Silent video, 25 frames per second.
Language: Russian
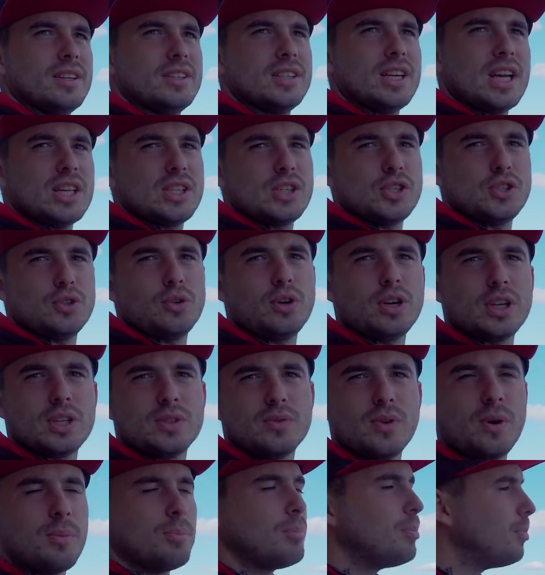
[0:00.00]
Сейчас еще
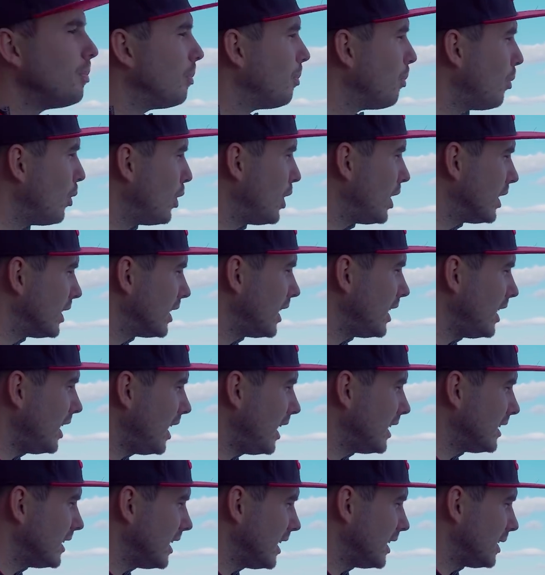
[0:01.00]
раз вам более
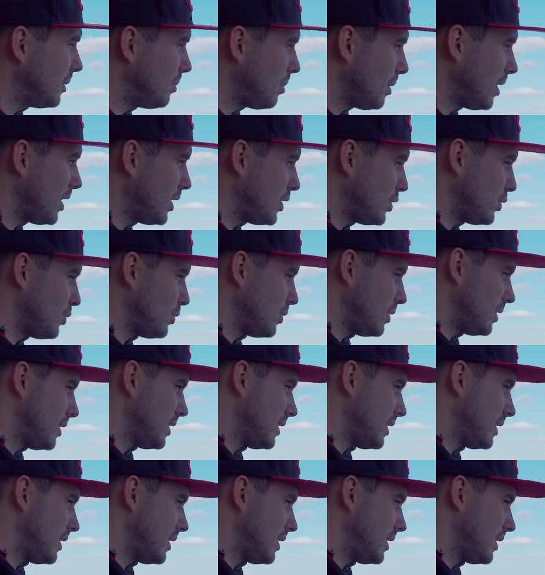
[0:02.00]
наглядно это покажу.